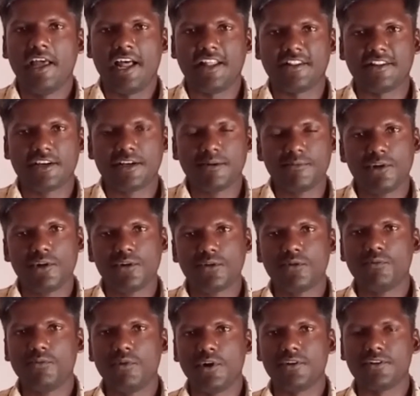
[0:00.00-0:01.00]
அந்த கிரிமினல்
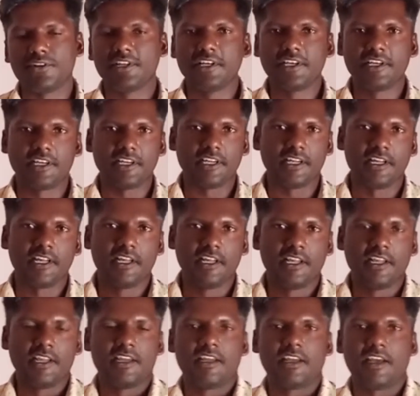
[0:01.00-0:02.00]
கும்பல் வந்து
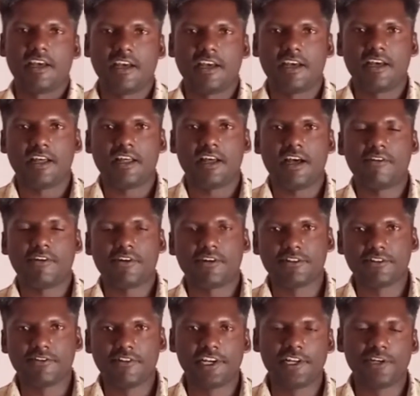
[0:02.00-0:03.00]
அவரை
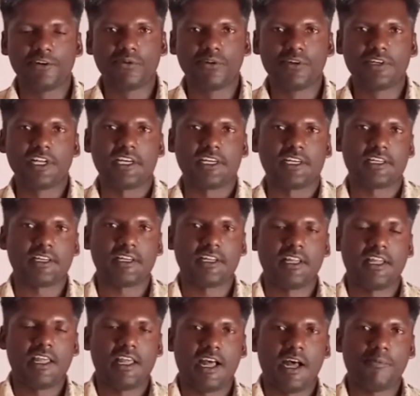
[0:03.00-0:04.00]
வந்து வெட்டி கொண்டுட்டாங்க
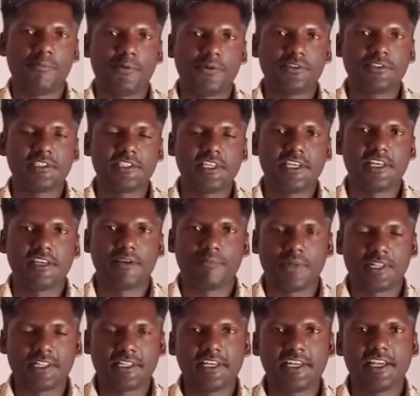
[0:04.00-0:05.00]
அப்போ வந்து
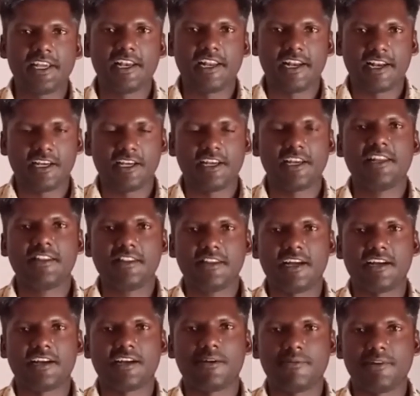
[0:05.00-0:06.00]
பத்திரிகைகள் என்ன
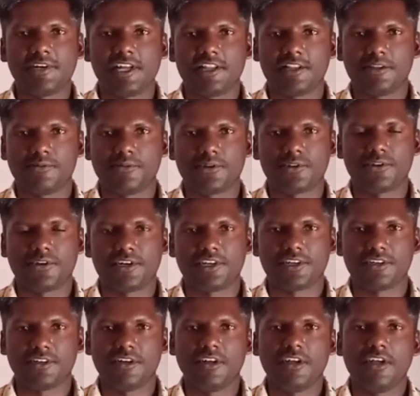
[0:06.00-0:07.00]
எழுதுகிறாங்க அப்படின்னா இதை பொறுத்த
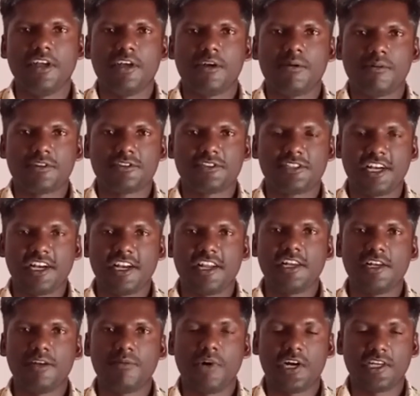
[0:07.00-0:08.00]
வரைக்கும்
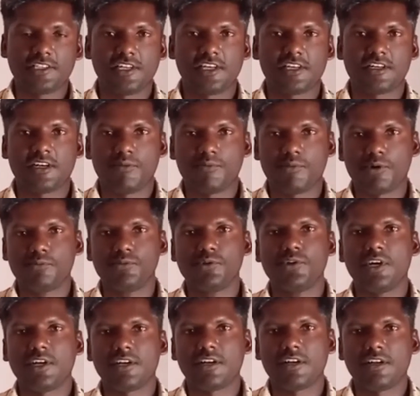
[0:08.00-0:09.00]
சென்னையில் பாஜக
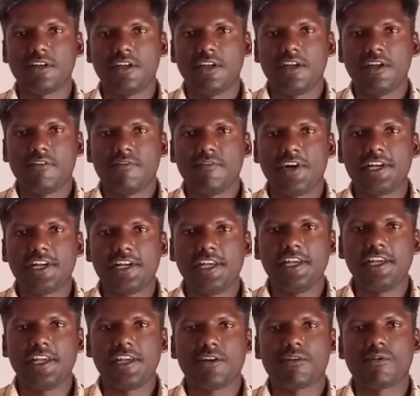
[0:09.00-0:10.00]
பிரமுகர் வெட்டி
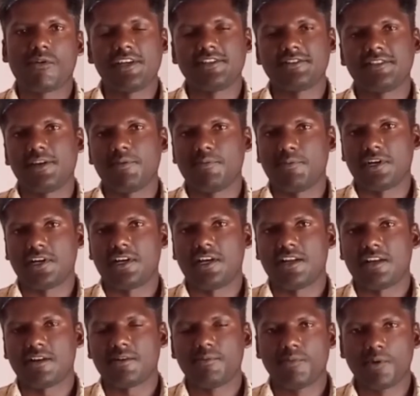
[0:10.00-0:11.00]
கொலை
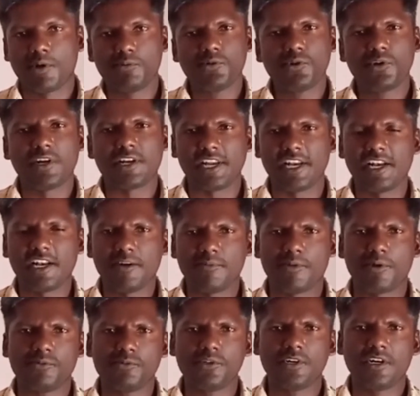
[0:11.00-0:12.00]
செய்யப்பட்டார் பிரமுகர் என்ன
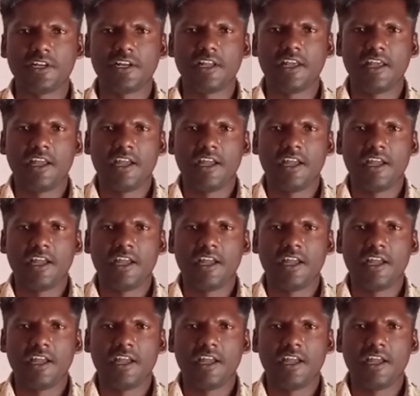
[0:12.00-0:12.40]
பிரமுகர்